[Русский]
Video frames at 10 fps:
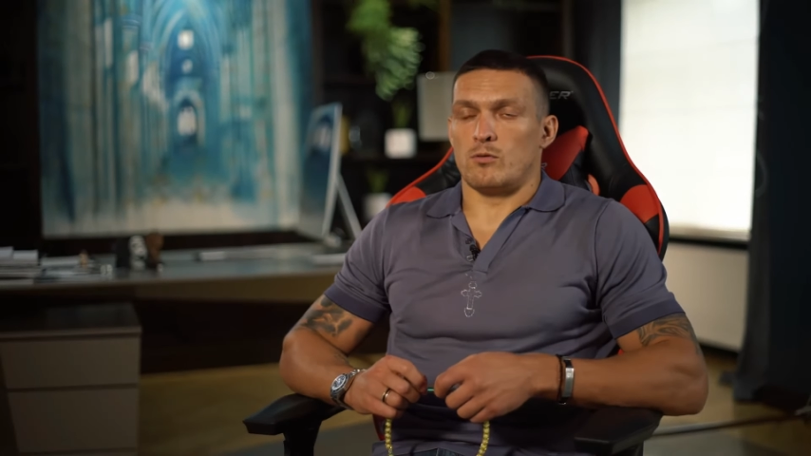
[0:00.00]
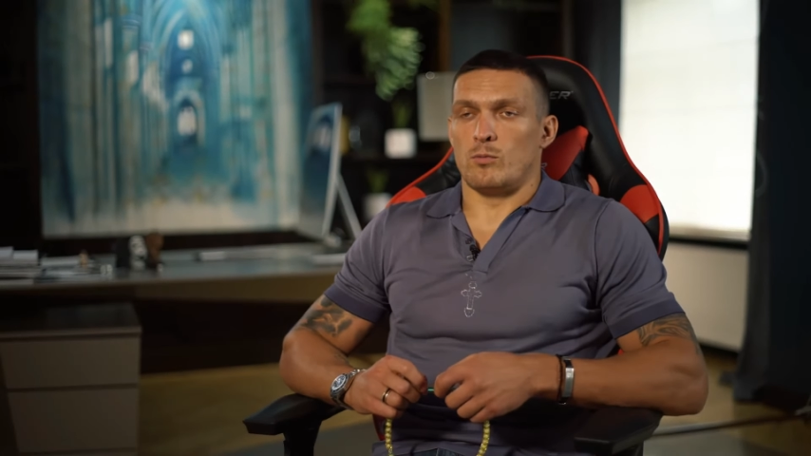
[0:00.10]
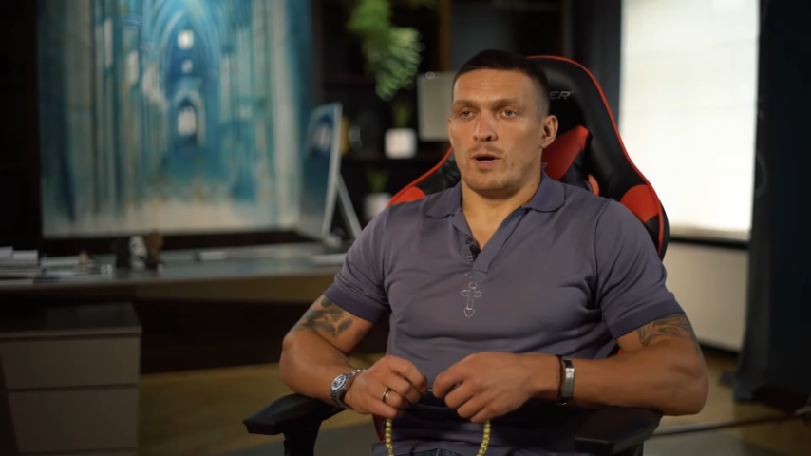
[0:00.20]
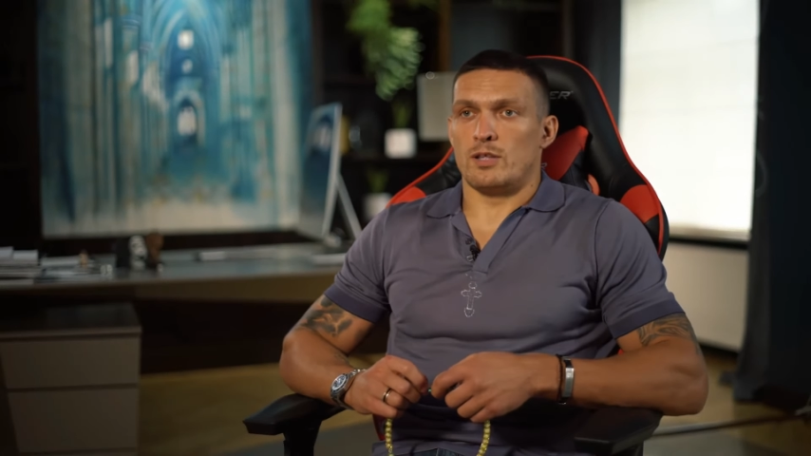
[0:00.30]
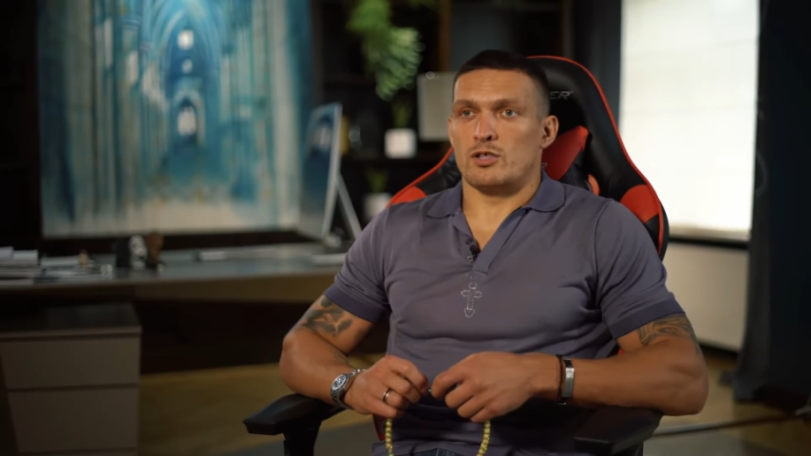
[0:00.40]
у
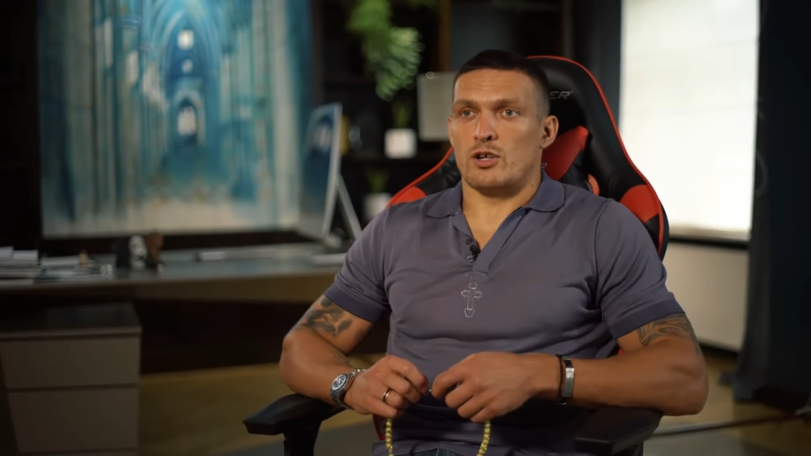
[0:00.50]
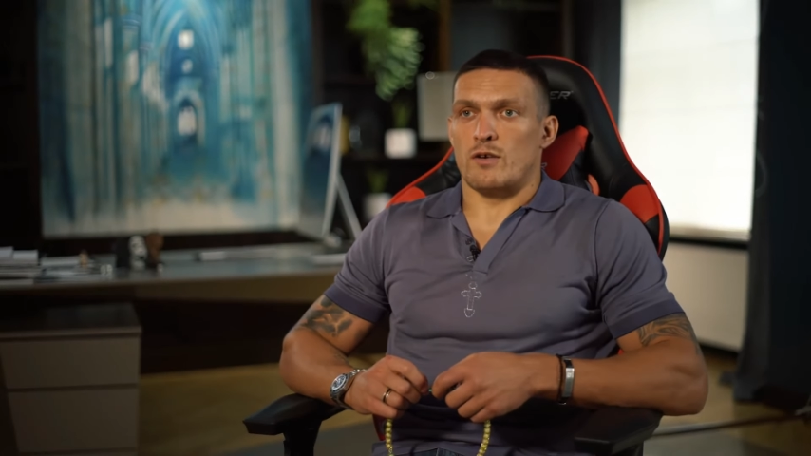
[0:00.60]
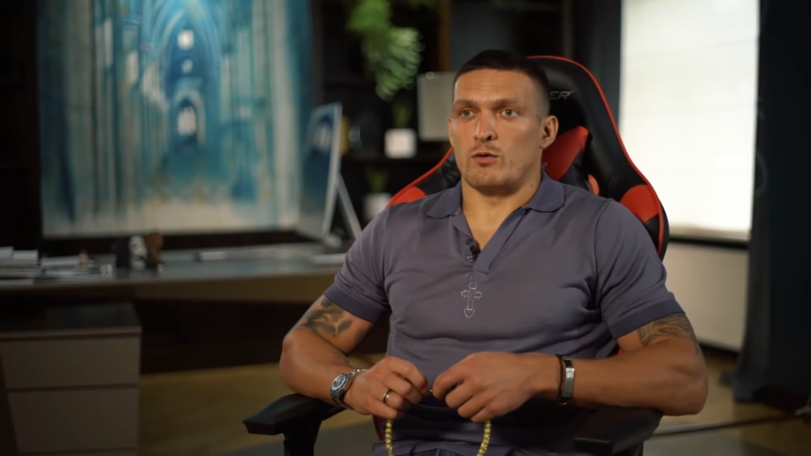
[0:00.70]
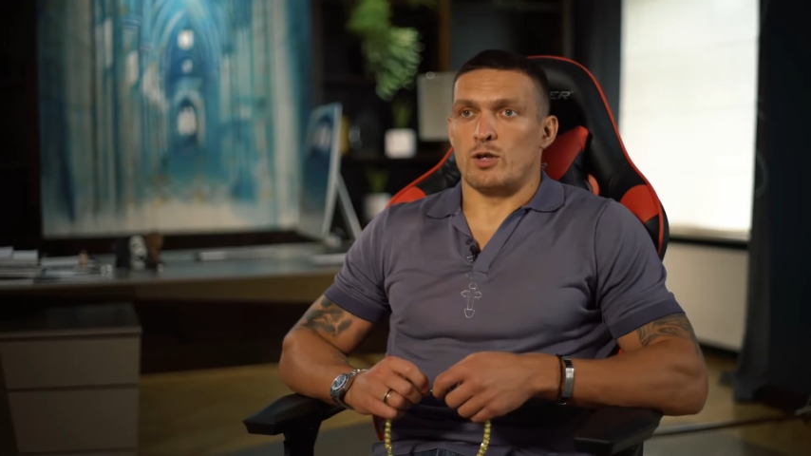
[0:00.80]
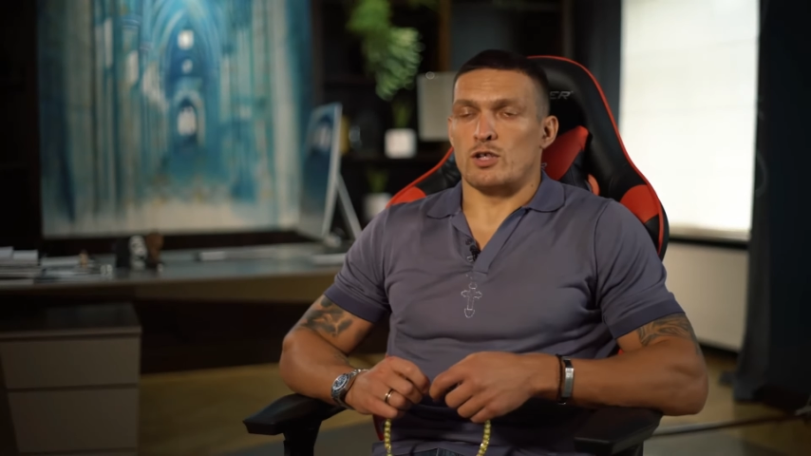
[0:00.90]

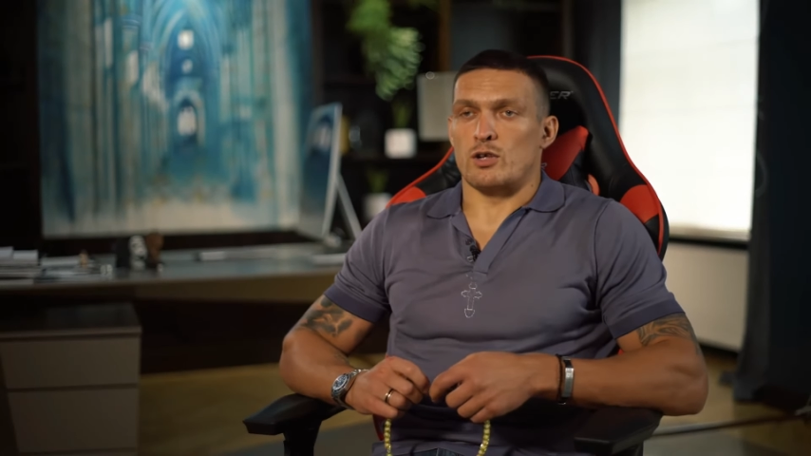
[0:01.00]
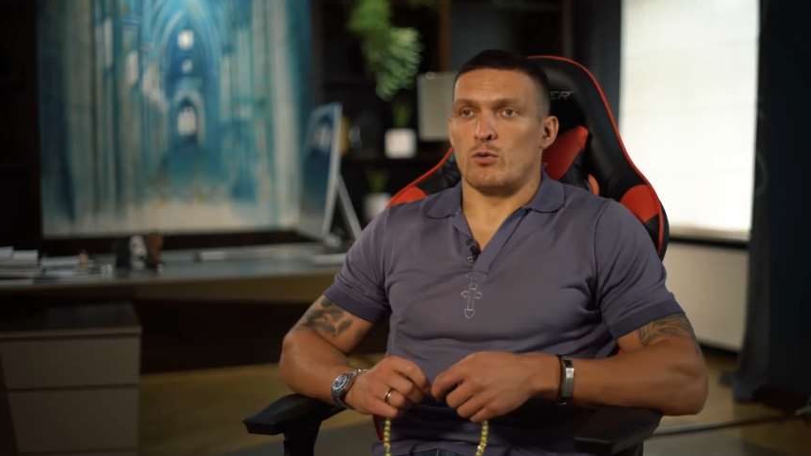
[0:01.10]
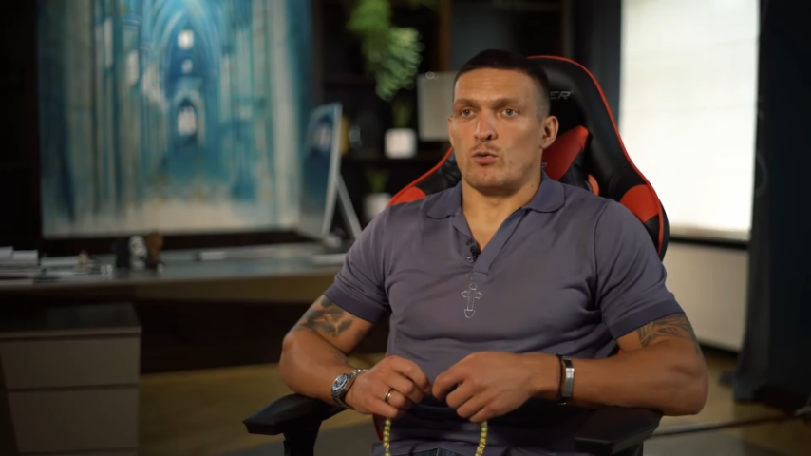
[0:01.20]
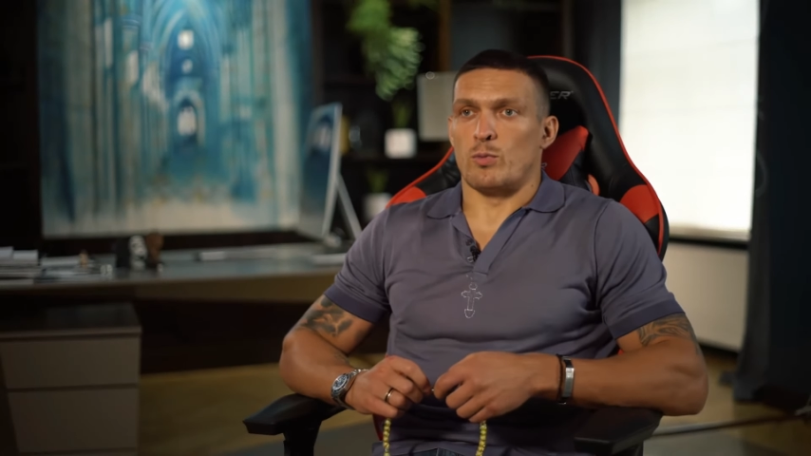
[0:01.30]
менеджеров у наших,